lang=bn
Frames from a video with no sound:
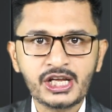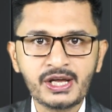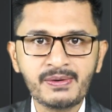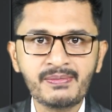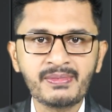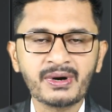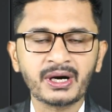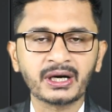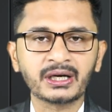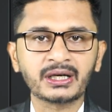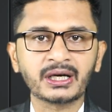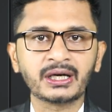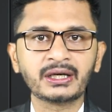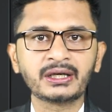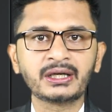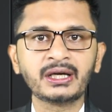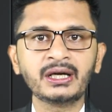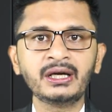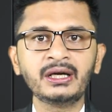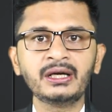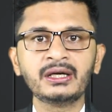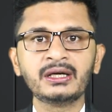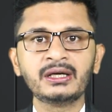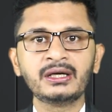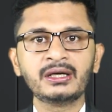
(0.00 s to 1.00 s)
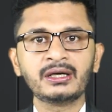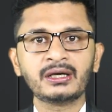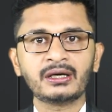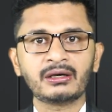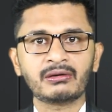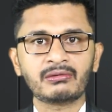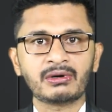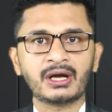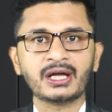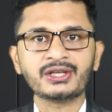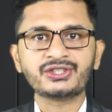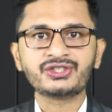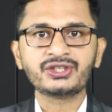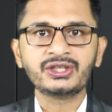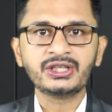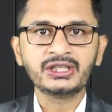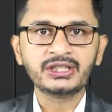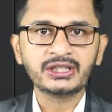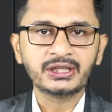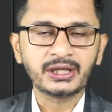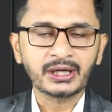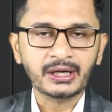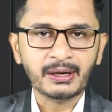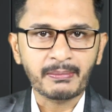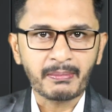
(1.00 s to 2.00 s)
ইমরান খানকে
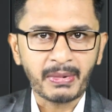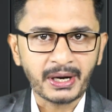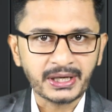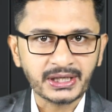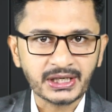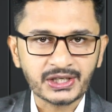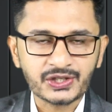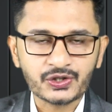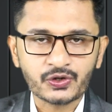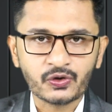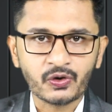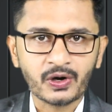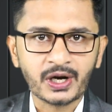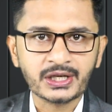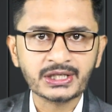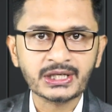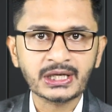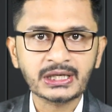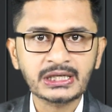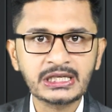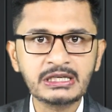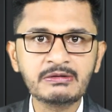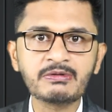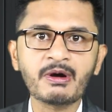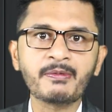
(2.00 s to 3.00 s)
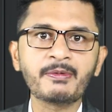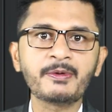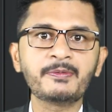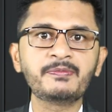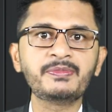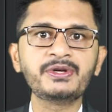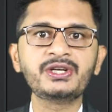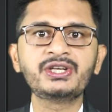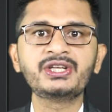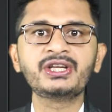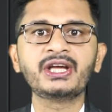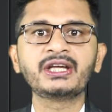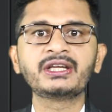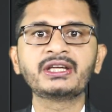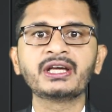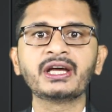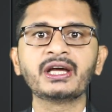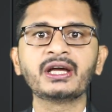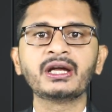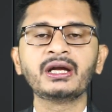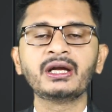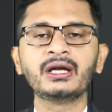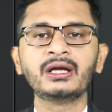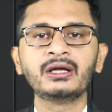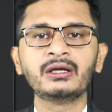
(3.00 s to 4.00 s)
রাজনীতি থেকে মাইনাস করা যায় কিভাবে পিটিআইকে
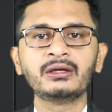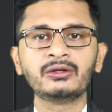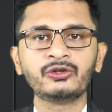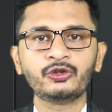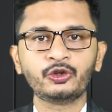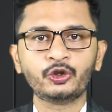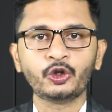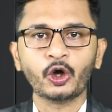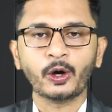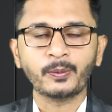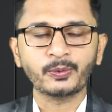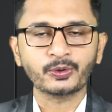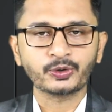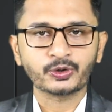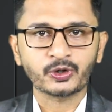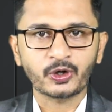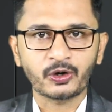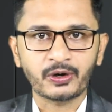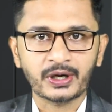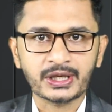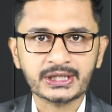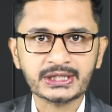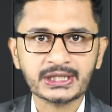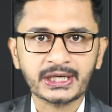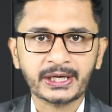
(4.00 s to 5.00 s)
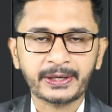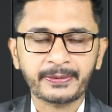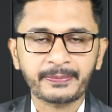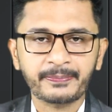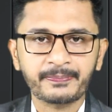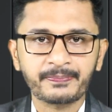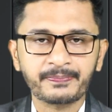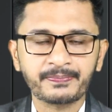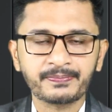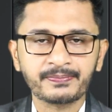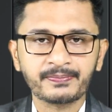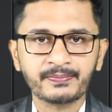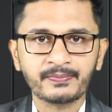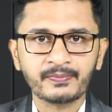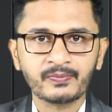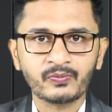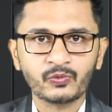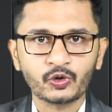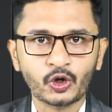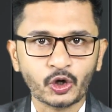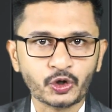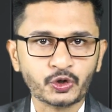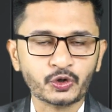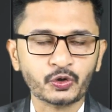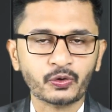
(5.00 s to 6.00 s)
দমন করা যায়
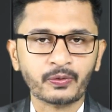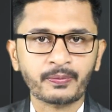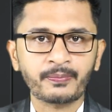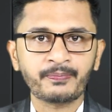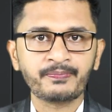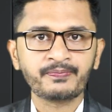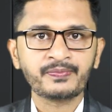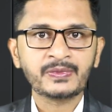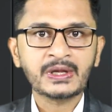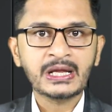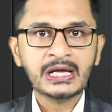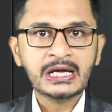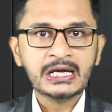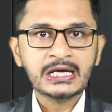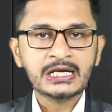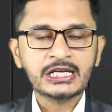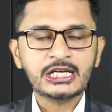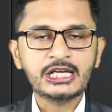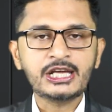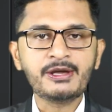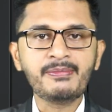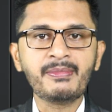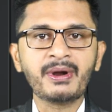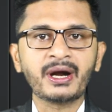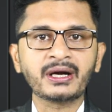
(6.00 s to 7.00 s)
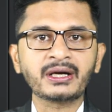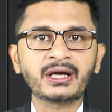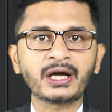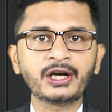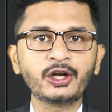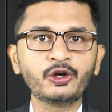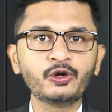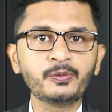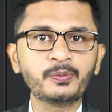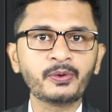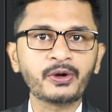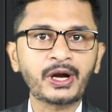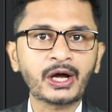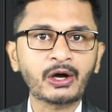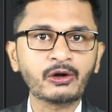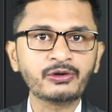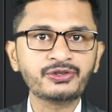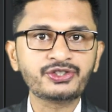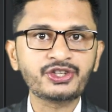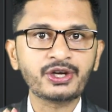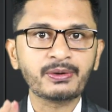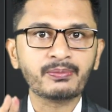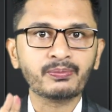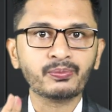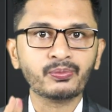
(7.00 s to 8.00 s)
দর্শক ইমরান খানের উপর এখন
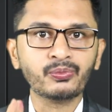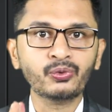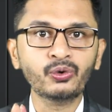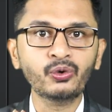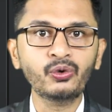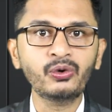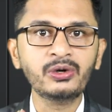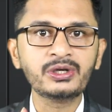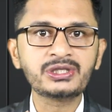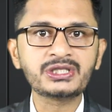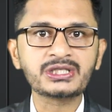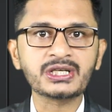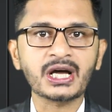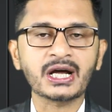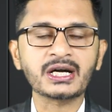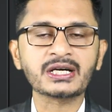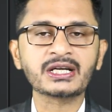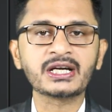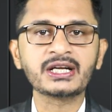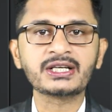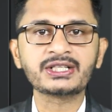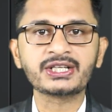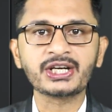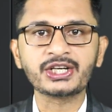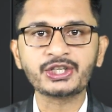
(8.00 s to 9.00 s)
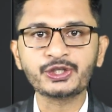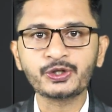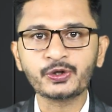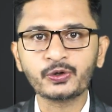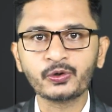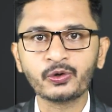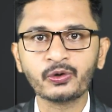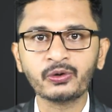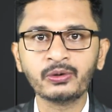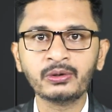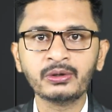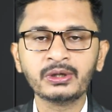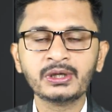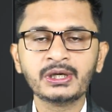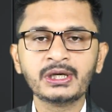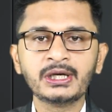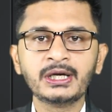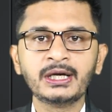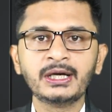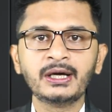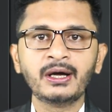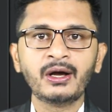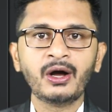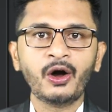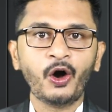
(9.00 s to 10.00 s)
যে মূল টার্গেট সেটি হলো
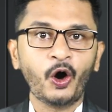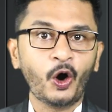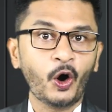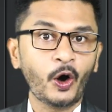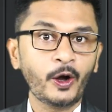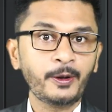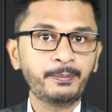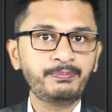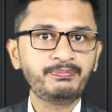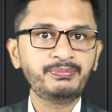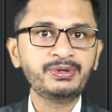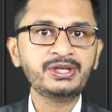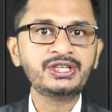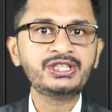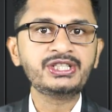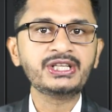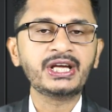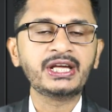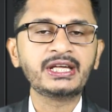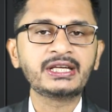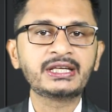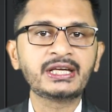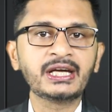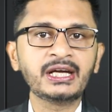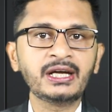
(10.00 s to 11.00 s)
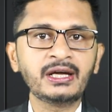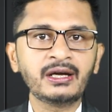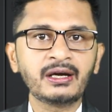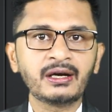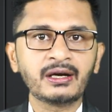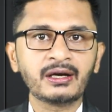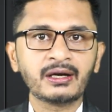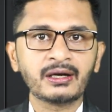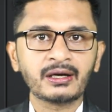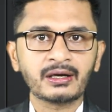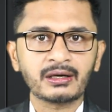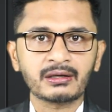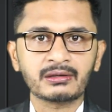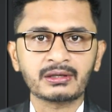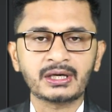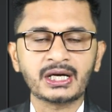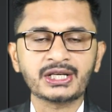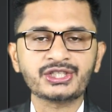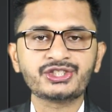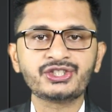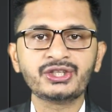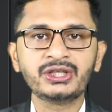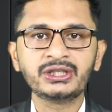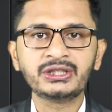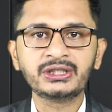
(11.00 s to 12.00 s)
হয় পিটিআইকে
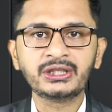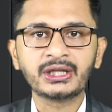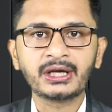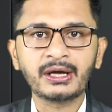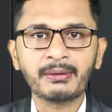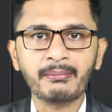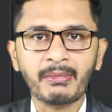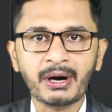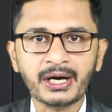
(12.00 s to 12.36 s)
রাজনীতি থেকে